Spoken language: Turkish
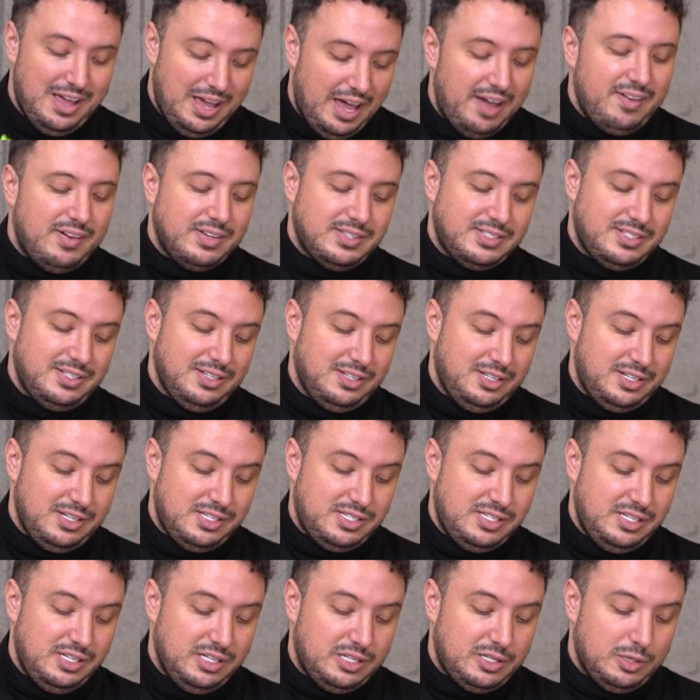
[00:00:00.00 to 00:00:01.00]
Evet,
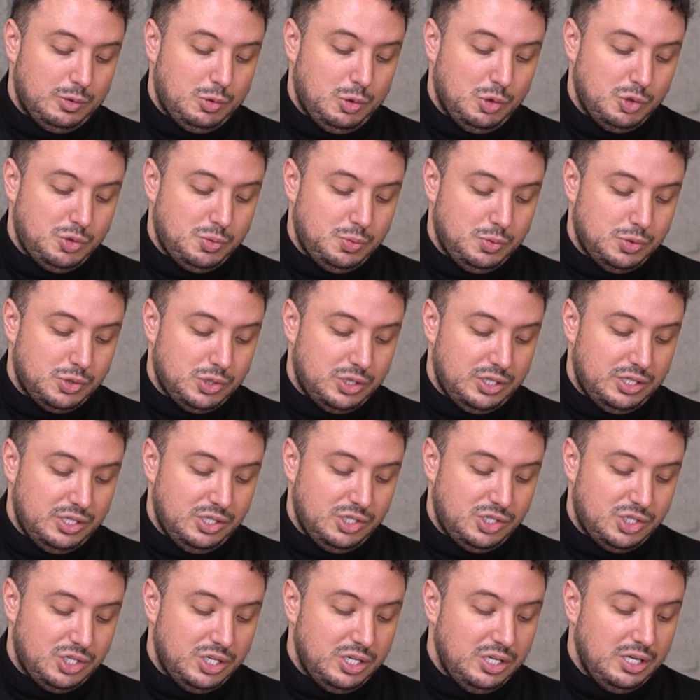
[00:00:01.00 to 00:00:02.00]
kesinlikle koç burçları
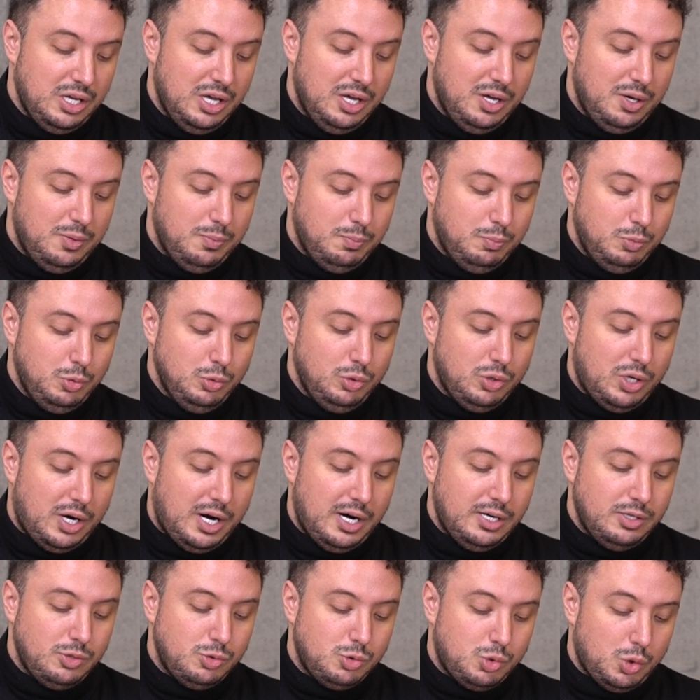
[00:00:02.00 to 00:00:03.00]
için
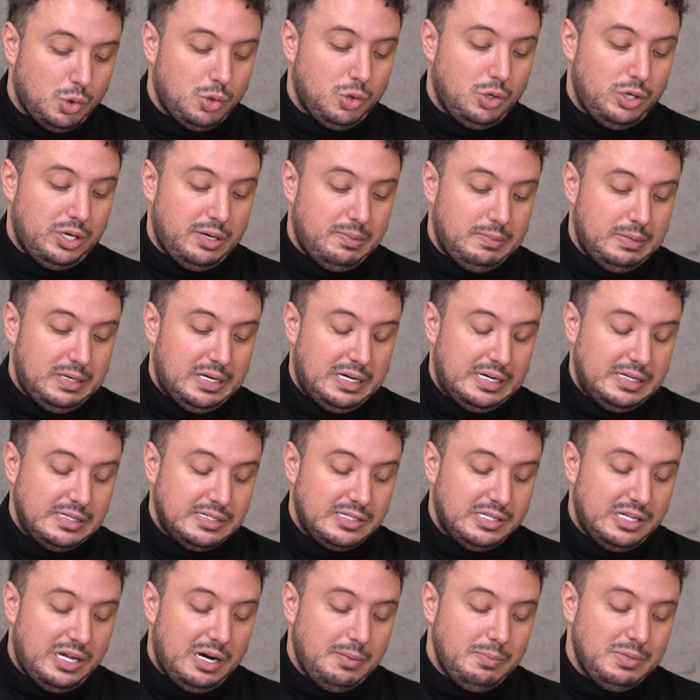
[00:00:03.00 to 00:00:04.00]
Bunlar çok önemli
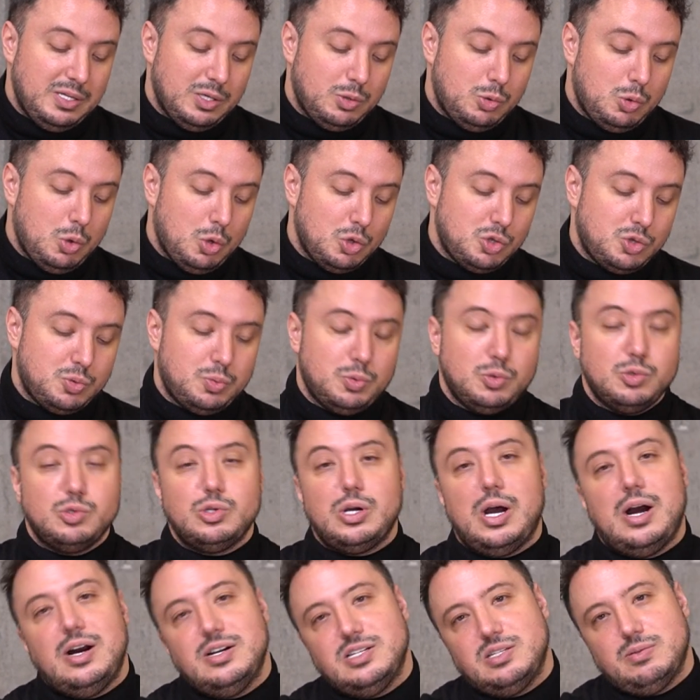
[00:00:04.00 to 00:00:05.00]
ayrıntılar. Bir de Koç
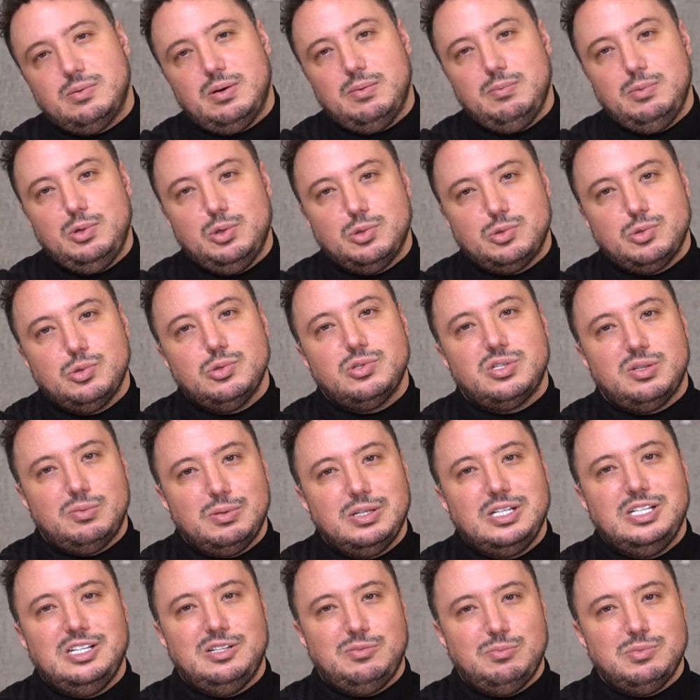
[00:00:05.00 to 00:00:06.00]
burcu her zaman biliyorsunuz
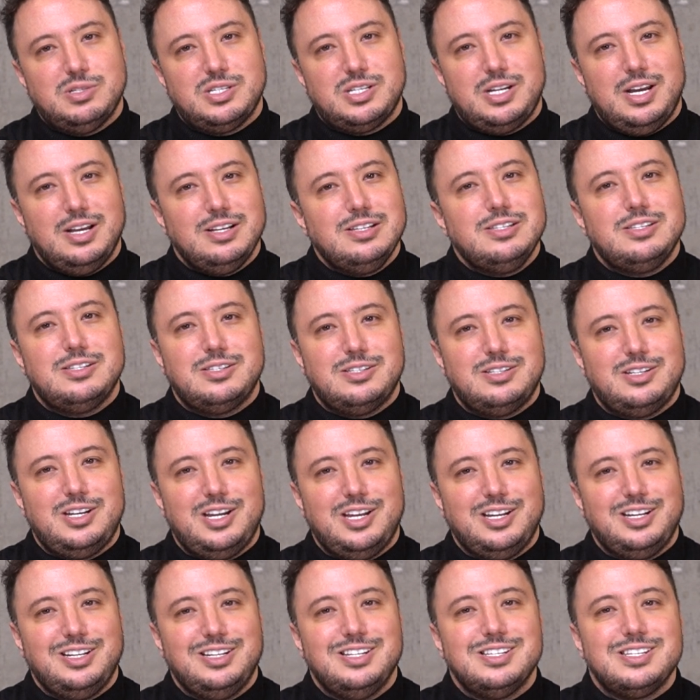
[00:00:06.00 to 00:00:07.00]
tabii kırmızı renk sizin
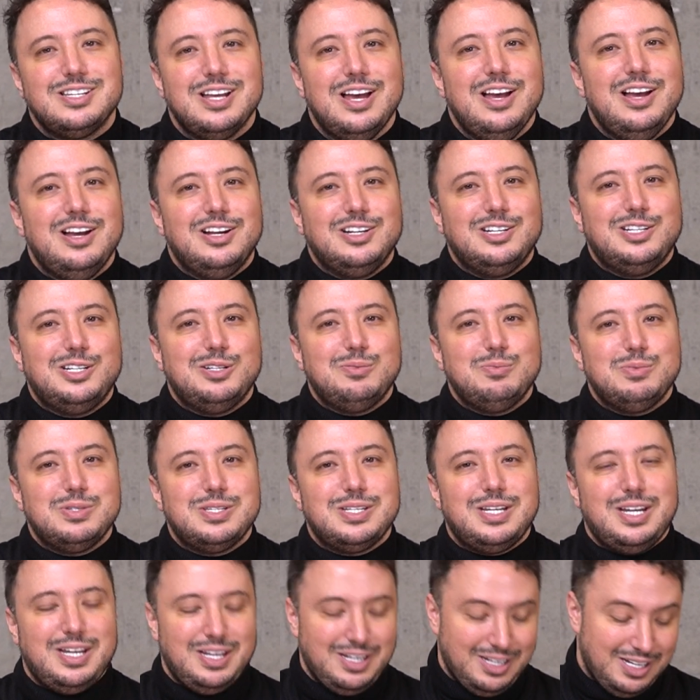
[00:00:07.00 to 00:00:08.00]
renginiz.
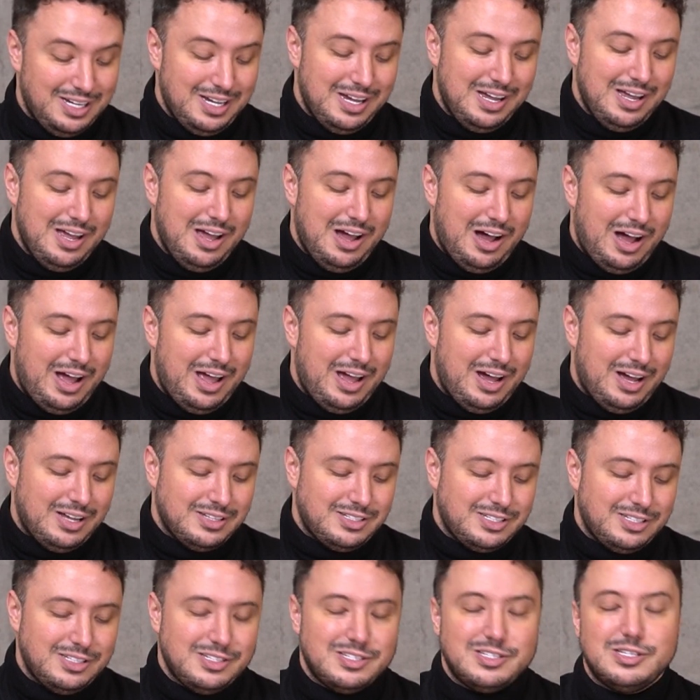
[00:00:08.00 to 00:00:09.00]
Kırmızı rengi
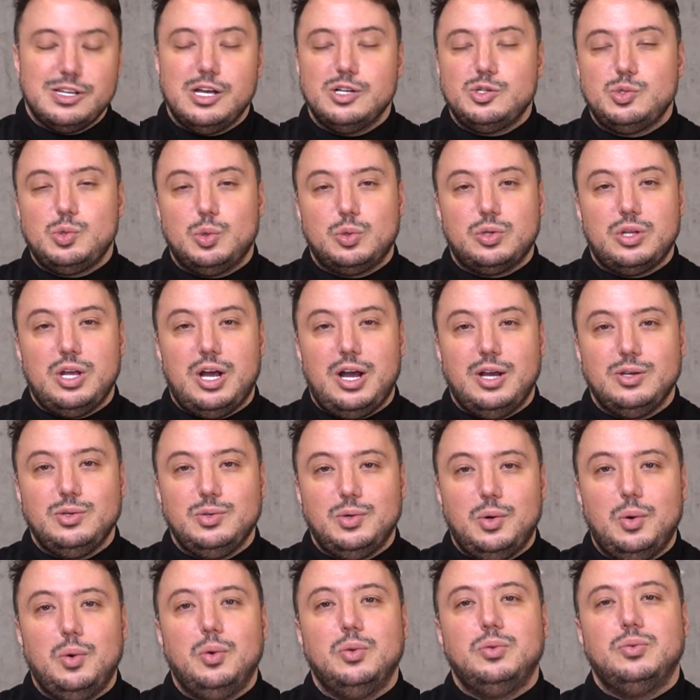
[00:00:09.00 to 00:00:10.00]
hayatımızda çok daha
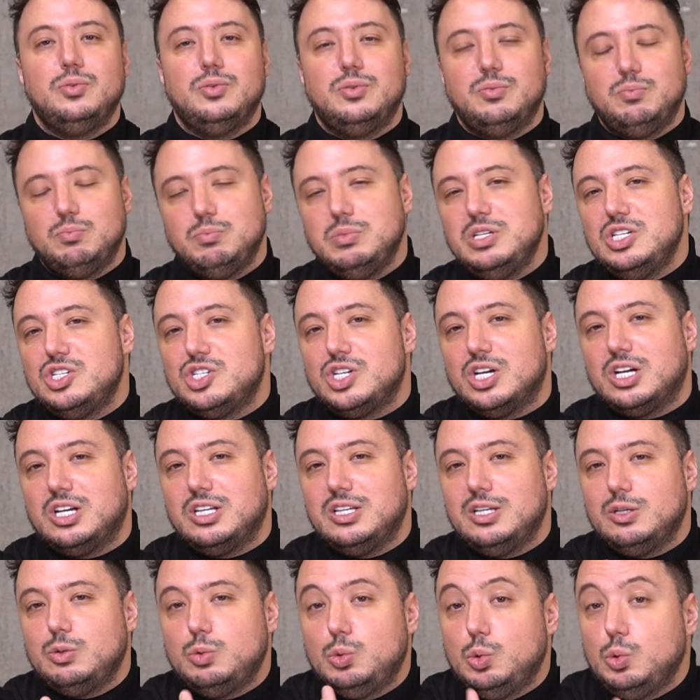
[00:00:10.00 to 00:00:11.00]
yoğun bir
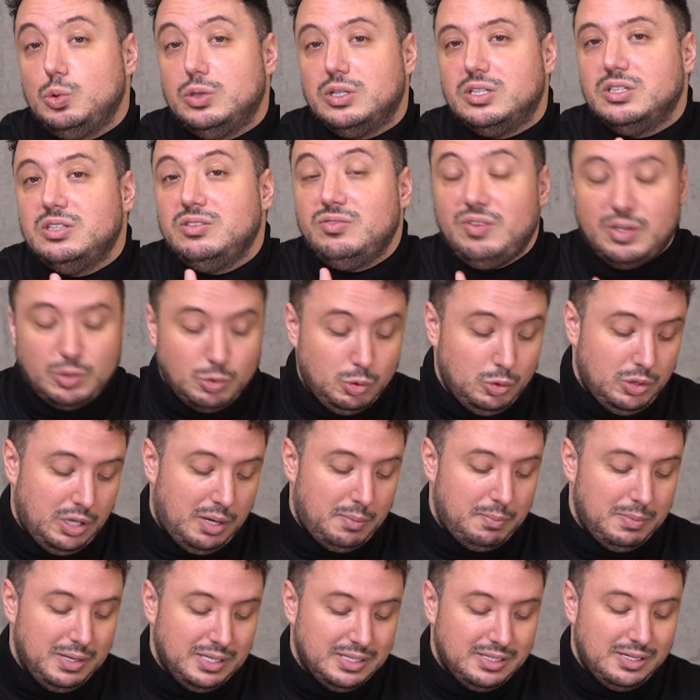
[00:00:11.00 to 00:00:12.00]
şekilde kullanın ve
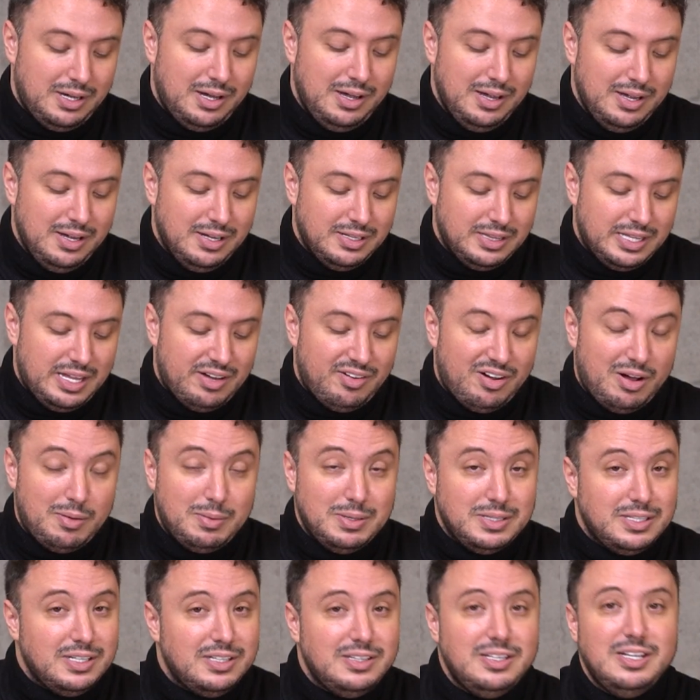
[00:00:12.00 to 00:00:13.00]
kullanmaya da
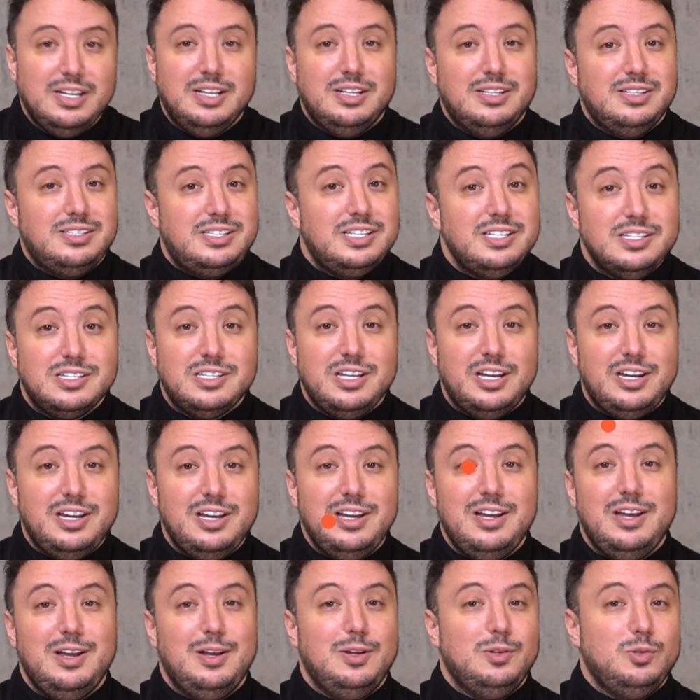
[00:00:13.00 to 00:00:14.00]
devam edin.
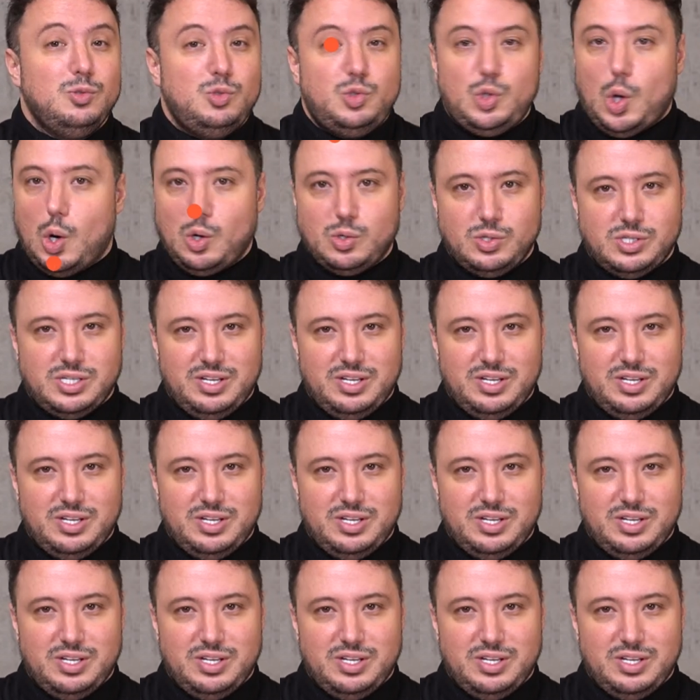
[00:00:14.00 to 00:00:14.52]
Sizleri çok